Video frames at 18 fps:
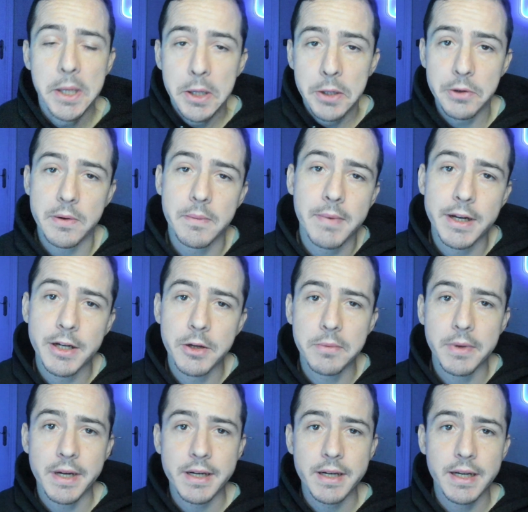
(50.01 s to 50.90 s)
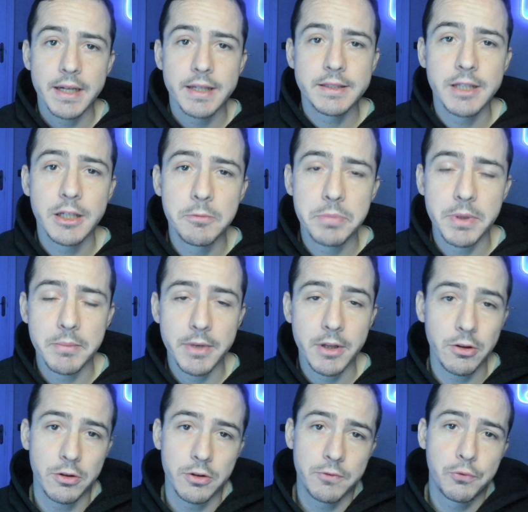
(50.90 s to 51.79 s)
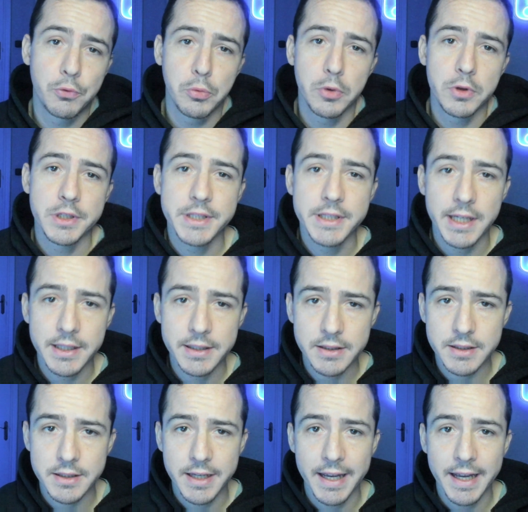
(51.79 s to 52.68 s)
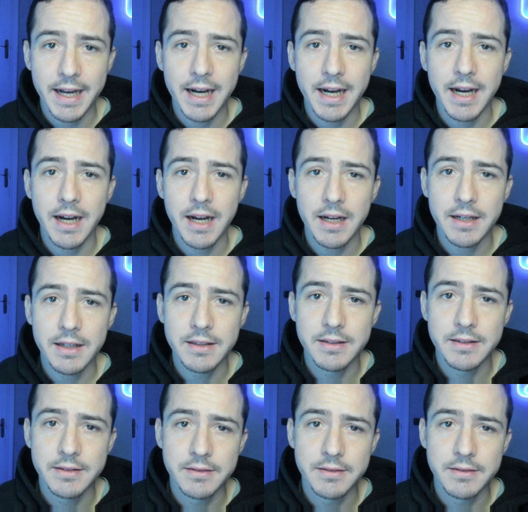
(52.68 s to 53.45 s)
Romario Barra es el primero de los futbolistas que ha